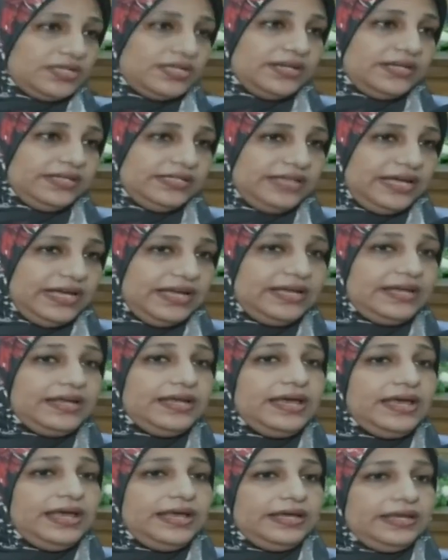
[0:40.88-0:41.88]
احتياجا
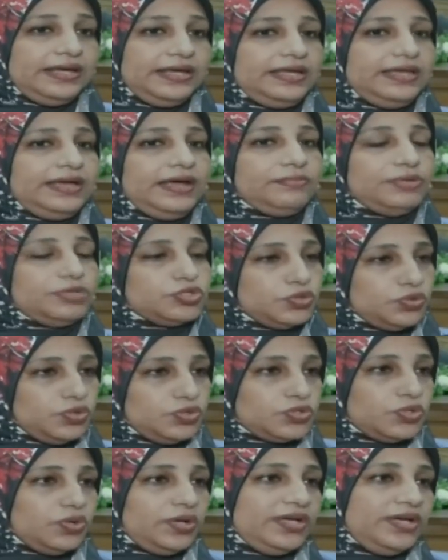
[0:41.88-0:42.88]
ان هي مشروع
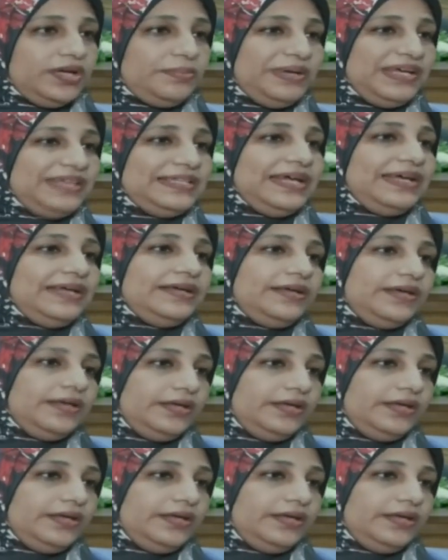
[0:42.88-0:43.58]
صغير محتاج